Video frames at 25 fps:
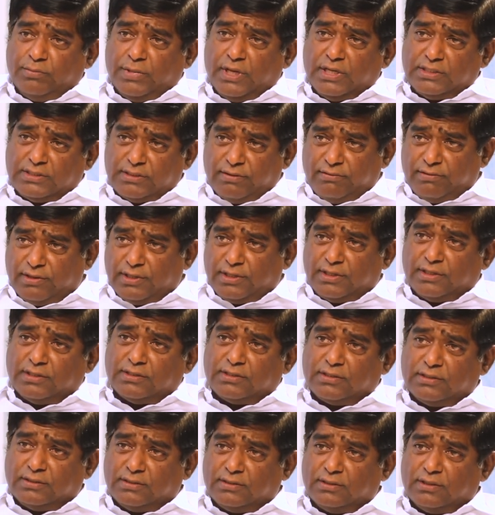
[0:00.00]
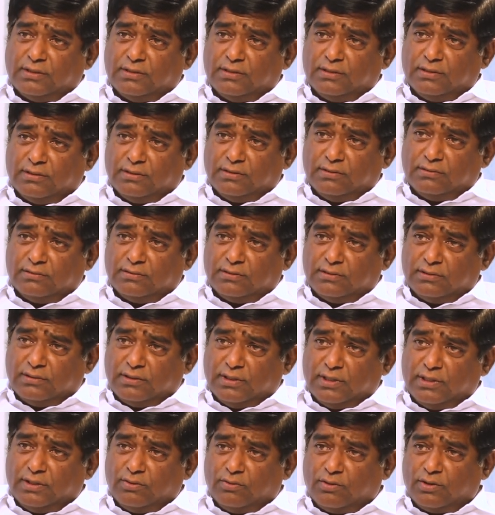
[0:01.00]
మే సెవెంటీన్త్
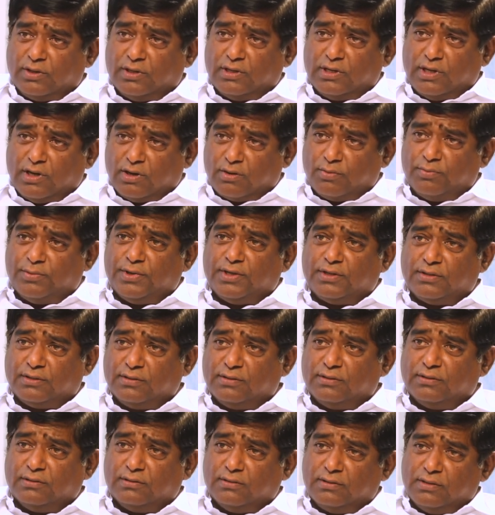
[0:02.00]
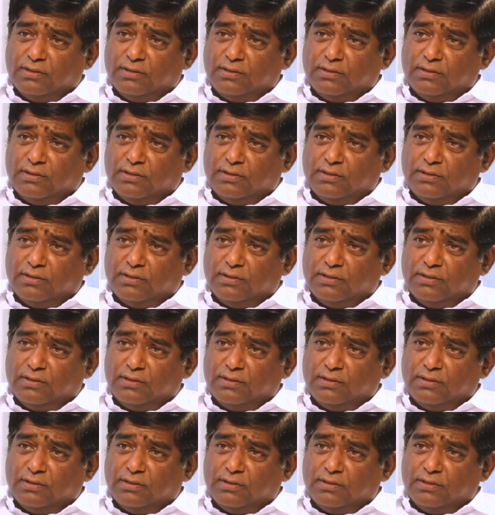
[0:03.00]
అనే ఒక డాక్యుమెంట్